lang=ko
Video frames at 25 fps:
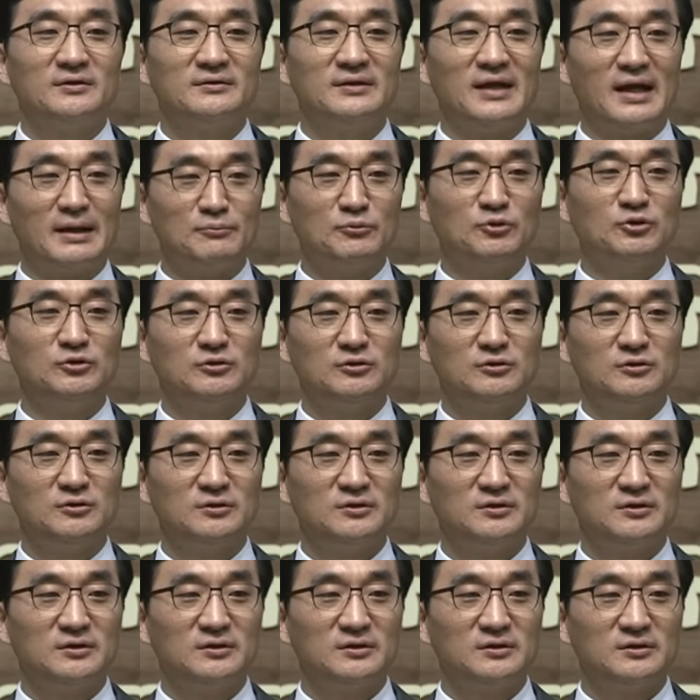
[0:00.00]
남은
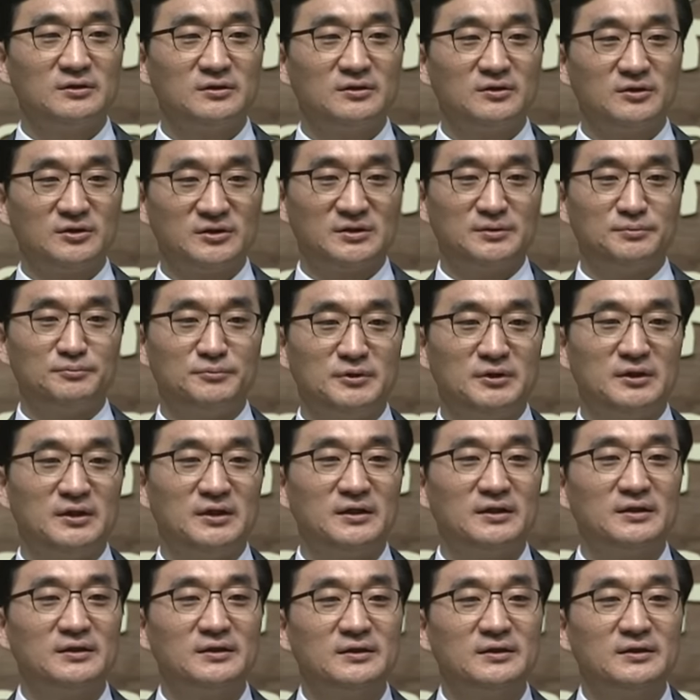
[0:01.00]
것입니다.